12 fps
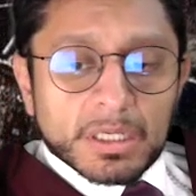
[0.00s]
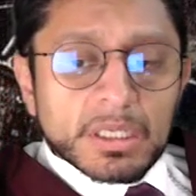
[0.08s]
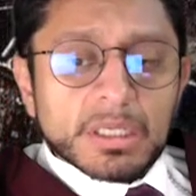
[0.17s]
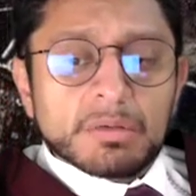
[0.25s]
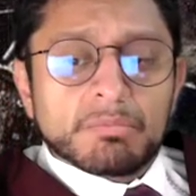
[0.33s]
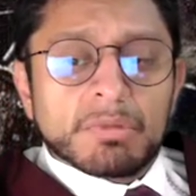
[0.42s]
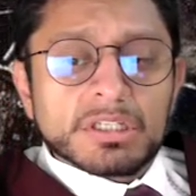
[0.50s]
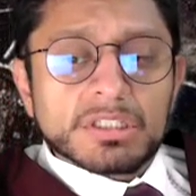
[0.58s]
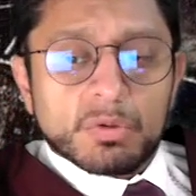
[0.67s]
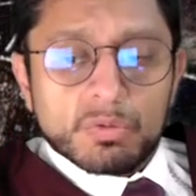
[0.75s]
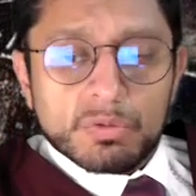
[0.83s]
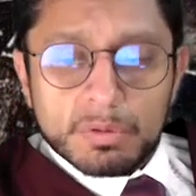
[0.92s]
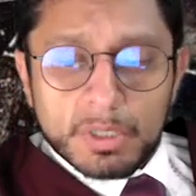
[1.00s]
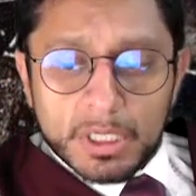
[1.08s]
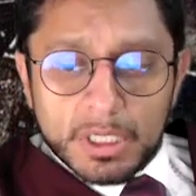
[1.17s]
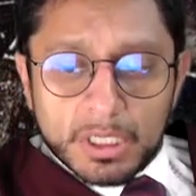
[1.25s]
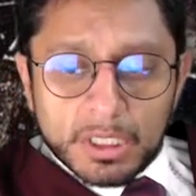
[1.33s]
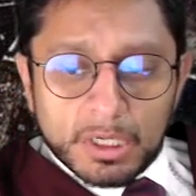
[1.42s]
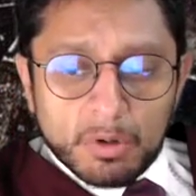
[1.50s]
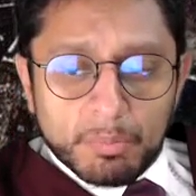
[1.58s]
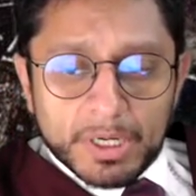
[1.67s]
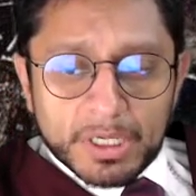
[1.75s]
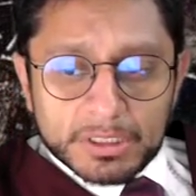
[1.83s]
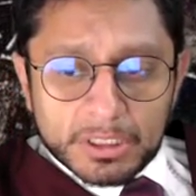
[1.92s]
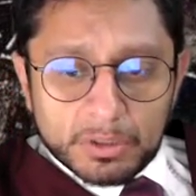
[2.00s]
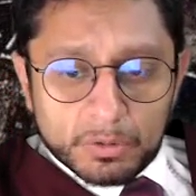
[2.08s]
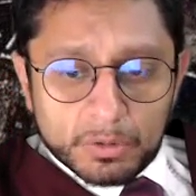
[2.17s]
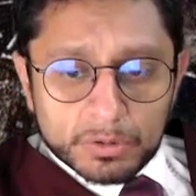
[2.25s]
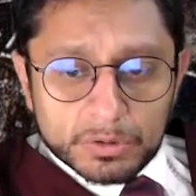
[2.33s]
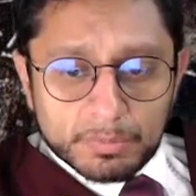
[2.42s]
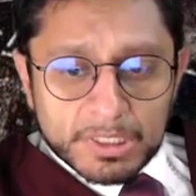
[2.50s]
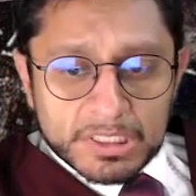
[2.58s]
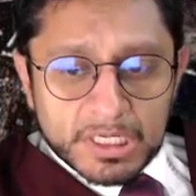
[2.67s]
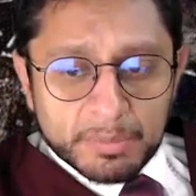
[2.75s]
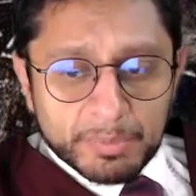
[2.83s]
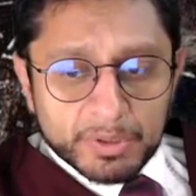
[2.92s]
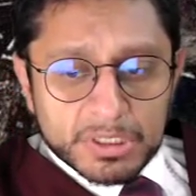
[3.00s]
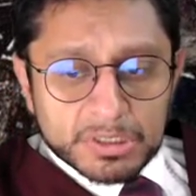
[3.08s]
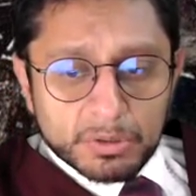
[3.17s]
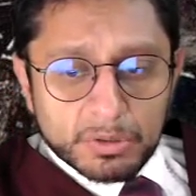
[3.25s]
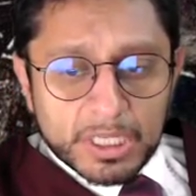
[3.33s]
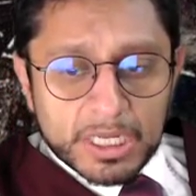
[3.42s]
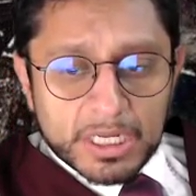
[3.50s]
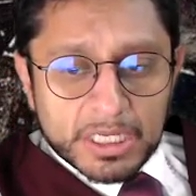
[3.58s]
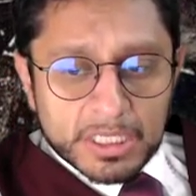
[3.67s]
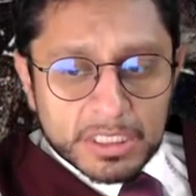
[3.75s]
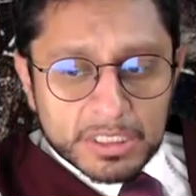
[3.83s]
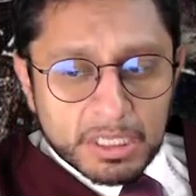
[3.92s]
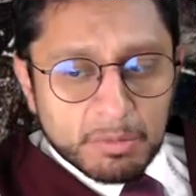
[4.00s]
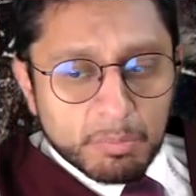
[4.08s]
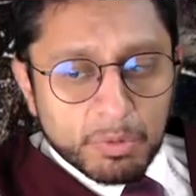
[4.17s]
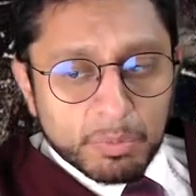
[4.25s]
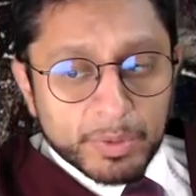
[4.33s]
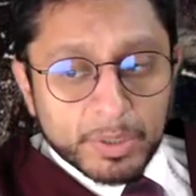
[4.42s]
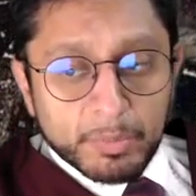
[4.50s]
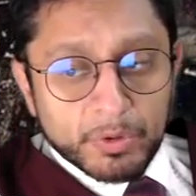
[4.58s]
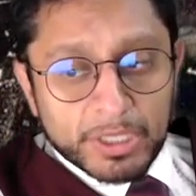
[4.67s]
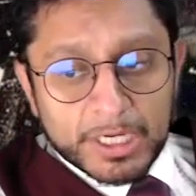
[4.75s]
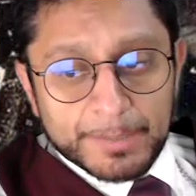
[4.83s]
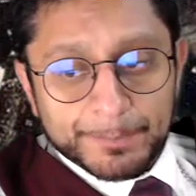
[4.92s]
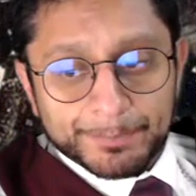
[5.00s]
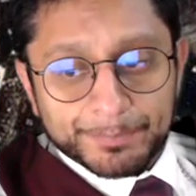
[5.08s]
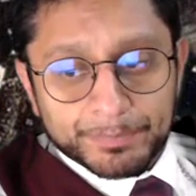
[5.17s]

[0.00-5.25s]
y, más aún, que comparten con los hombres de la prehistoria y del tiempo primordial.